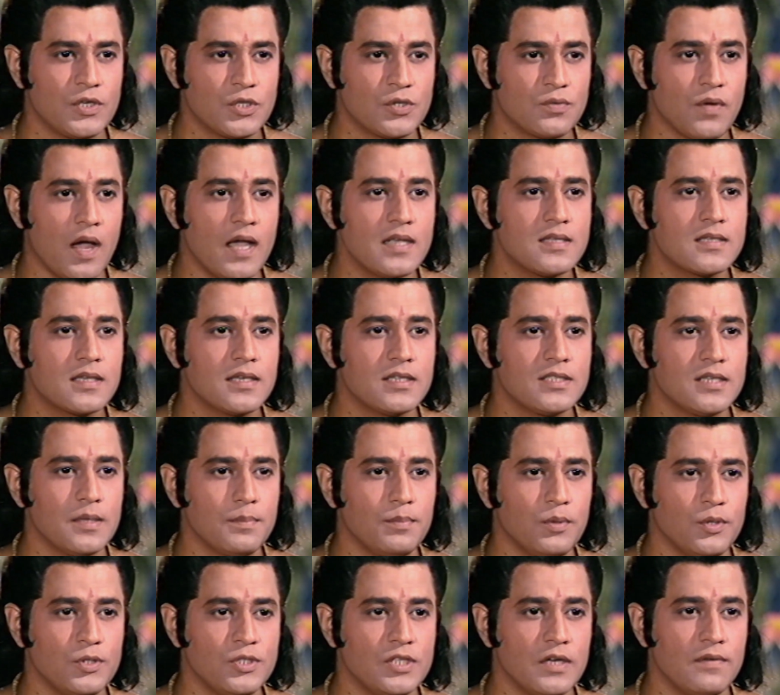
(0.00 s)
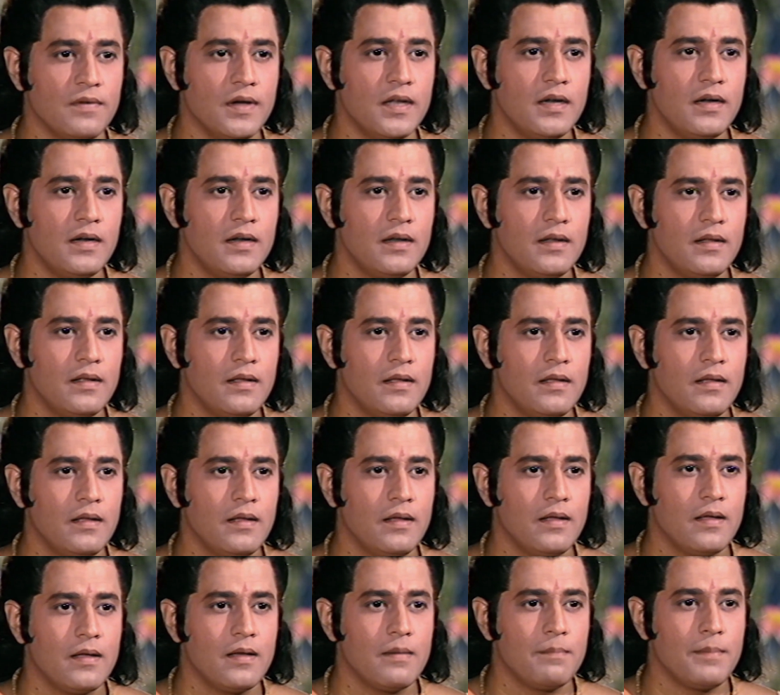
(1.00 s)
বিশ্বাস করুন পূজ্যবর
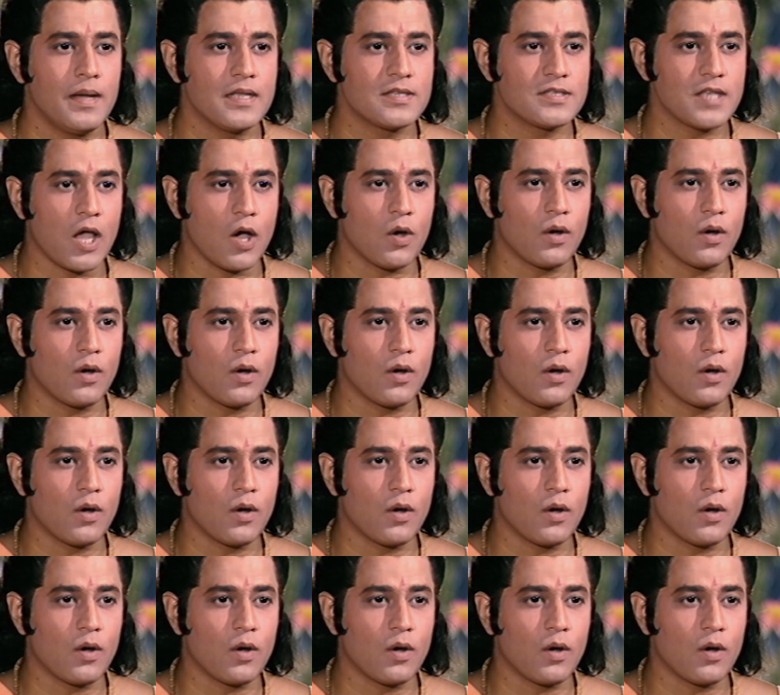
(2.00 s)
আমি